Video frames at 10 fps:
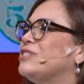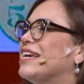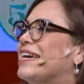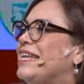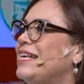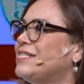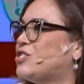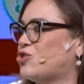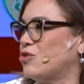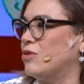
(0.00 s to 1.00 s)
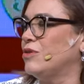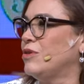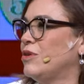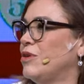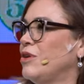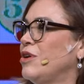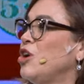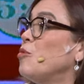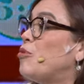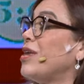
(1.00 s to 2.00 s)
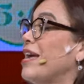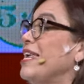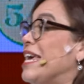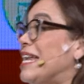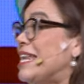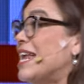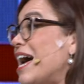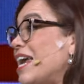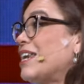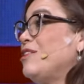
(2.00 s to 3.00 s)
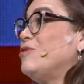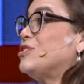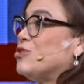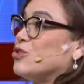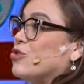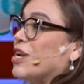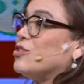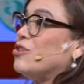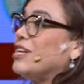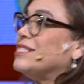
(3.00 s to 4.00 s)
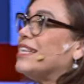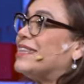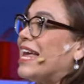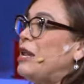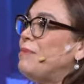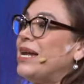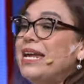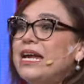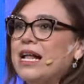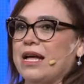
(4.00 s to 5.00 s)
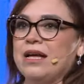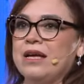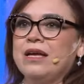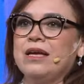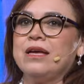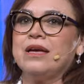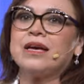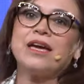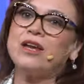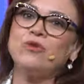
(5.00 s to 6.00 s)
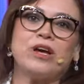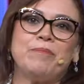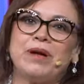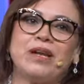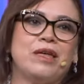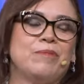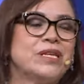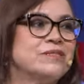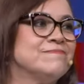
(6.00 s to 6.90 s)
de Cristo, pueda llenar nuestros corazones de tal manera que ya no quepa nada más.